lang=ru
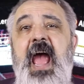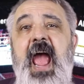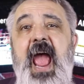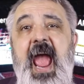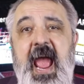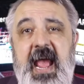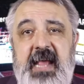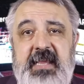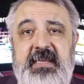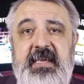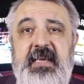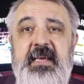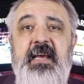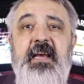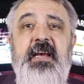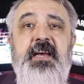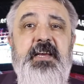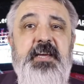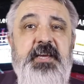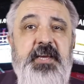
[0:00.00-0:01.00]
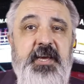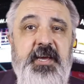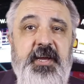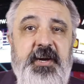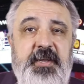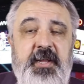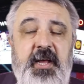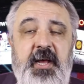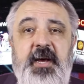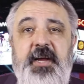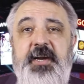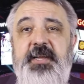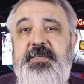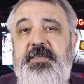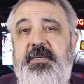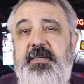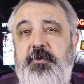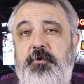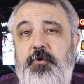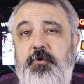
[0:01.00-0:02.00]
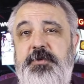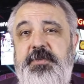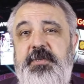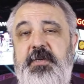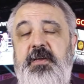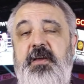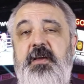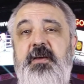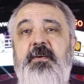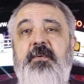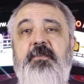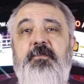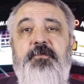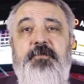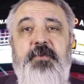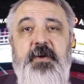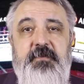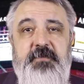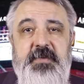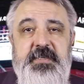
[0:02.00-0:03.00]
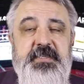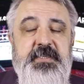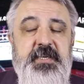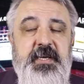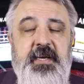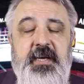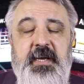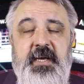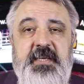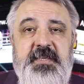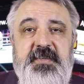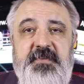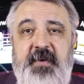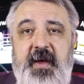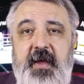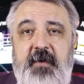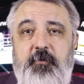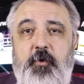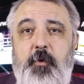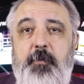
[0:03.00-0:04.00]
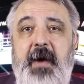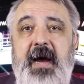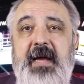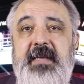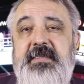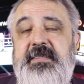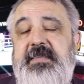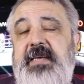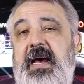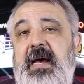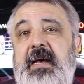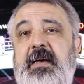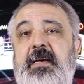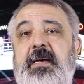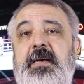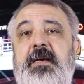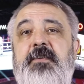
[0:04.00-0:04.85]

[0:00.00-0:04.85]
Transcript: Эдди Хирн рискнуть и вывести своего бойца